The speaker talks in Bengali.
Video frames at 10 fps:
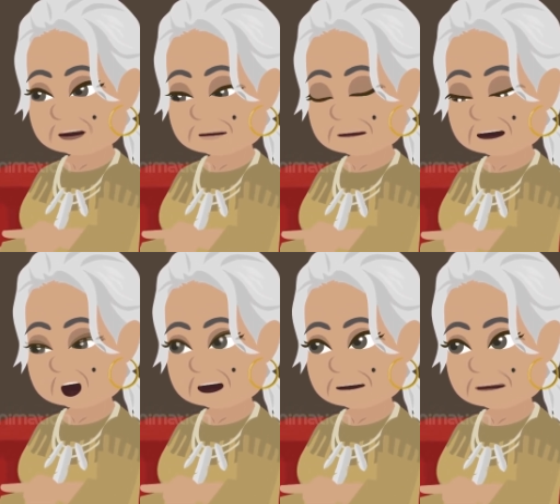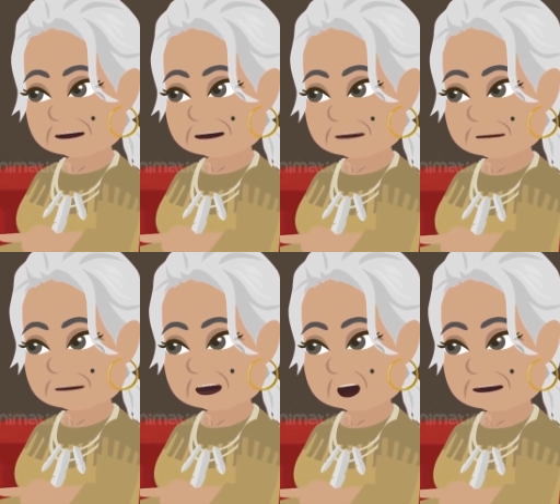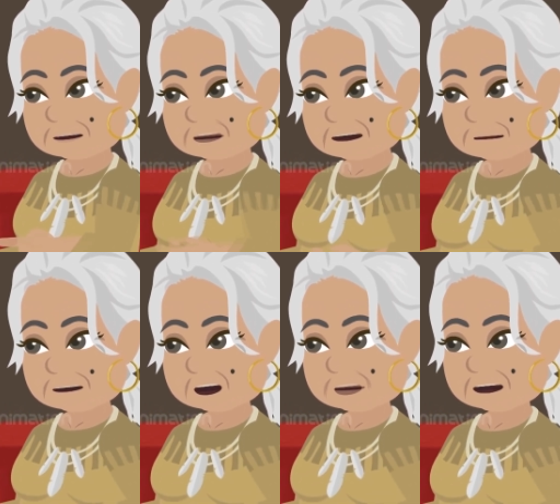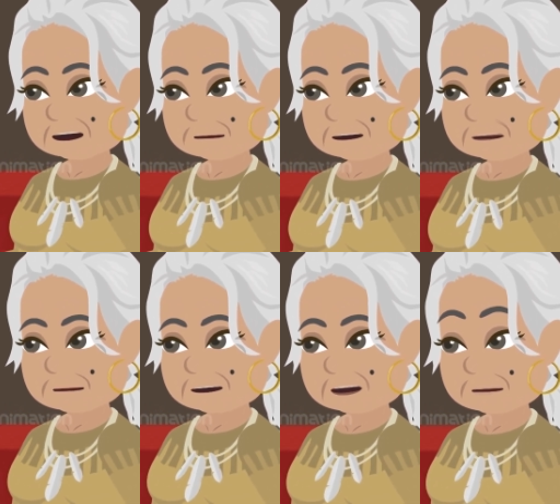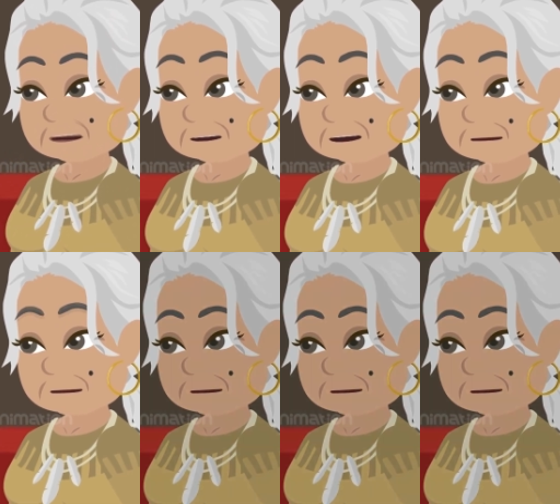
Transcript: আর শুধু আমি কেন কেউ ওর প্রশংসা না করে থাকতেই পারবে না